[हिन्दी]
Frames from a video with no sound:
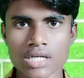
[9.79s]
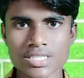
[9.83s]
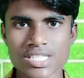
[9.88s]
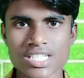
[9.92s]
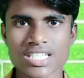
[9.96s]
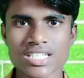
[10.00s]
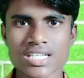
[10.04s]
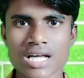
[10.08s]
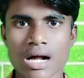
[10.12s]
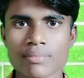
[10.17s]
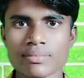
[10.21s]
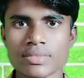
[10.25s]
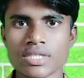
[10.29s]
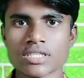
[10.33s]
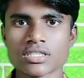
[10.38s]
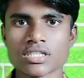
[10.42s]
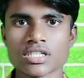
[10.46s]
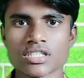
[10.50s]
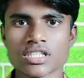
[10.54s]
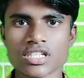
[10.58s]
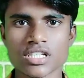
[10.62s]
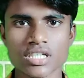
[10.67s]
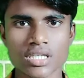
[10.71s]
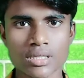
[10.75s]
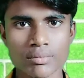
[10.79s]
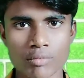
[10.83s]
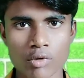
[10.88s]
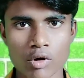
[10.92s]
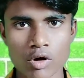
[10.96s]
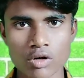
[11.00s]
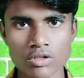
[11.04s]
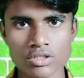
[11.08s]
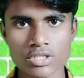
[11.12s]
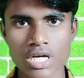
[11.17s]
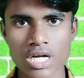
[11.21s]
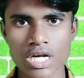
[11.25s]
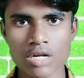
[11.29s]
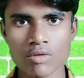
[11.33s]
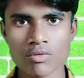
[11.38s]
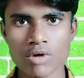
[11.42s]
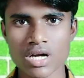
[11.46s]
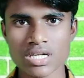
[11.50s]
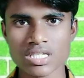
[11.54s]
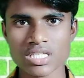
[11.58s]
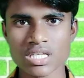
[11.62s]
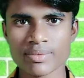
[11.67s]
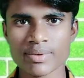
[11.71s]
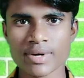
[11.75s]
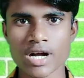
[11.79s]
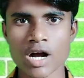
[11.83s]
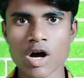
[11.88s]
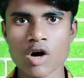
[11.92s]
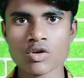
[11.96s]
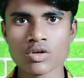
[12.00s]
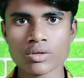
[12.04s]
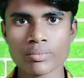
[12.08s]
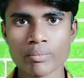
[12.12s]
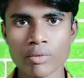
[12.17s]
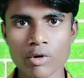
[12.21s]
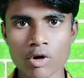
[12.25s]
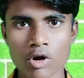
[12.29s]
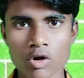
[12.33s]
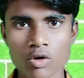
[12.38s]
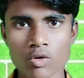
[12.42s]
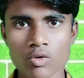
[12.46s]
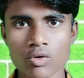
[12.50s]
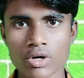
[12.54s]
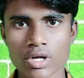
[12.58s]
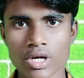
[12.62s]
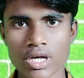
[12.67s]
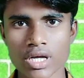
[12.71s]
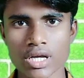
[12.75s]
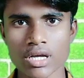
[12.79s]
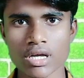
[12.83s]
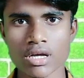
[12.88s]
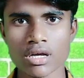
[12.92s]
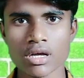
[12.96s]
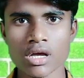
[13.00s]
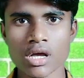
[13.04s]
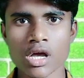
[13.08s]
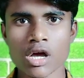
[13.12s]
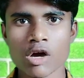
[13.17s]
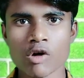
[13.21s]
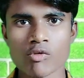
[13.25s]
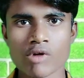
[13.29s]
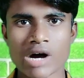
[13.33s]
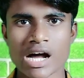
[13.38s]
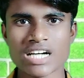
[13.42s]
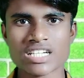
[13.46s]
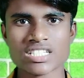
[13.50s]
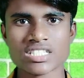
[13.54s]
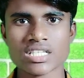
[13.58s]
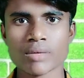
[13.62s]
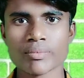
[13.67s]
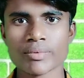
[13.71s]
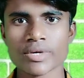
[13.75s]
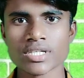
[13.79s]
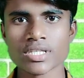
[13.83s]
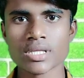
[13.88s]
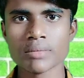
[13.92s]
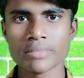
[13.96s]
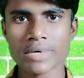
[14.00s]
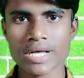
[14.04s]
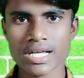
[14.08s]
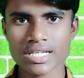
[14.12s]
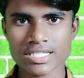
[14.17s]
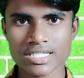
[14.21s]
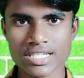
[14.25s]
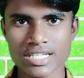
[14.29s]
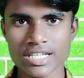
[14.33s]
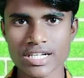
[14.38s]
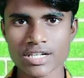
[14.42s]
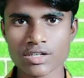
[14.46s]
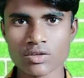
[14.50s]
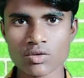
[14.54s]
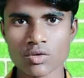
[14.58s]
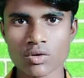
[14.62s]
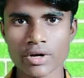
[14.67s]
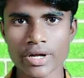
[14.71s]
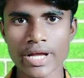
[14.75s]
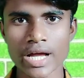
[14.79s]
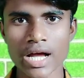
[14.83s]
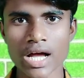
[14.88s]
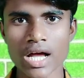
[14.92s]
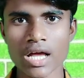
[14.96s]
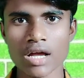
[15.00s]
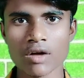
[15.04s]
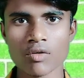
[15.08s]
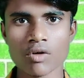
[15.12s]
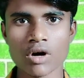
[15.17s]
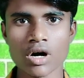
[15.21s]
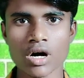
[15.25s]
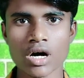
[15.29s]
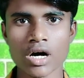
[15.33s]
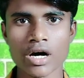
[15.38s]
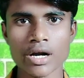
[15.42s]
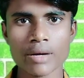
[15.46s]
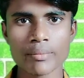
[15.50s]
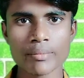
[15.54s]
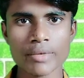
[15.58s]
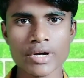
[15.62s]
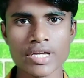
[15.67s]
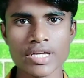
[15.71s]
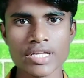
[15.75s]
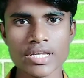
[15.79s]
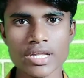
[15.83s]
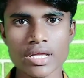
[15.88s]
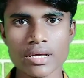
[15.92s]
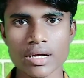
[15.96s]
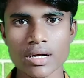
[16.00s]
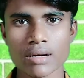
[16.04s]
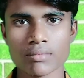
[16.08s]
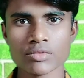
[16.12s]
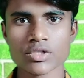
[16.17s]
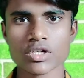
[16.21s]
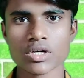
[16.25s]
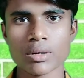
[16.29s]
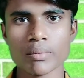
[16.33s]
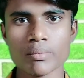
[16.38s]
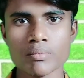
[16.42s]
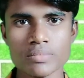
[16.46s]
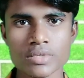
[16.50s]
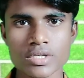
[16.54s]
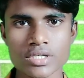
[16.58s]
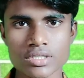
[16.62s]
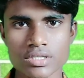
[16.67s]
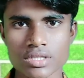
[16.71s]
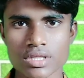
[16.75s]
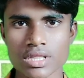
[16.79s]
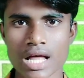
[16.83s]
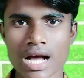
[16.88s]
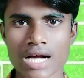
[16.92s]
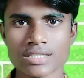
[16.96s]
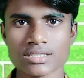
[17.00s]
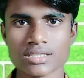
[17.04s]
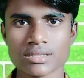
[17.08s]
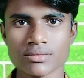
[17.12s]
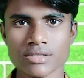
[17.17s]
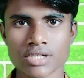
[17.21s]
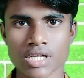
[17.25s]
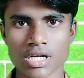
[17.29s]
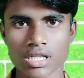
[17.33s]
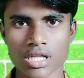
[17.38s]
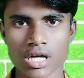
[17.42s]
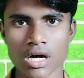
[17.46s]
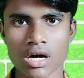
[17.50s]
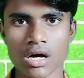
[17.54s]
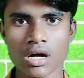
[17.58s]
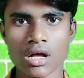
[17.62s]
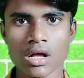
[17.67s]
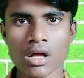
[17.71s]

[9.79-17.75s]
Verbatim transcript: जैसे कि आप देख सकते हैं कि बहुत सारे व्हाट्सएप अकाउंट ब्लॉक हो रहे हैं व्हाट्सएप एकदम स्ट्रिक्ट हो गया है वह हर महीने कम से कम बीस लाख से भी ज़्यादा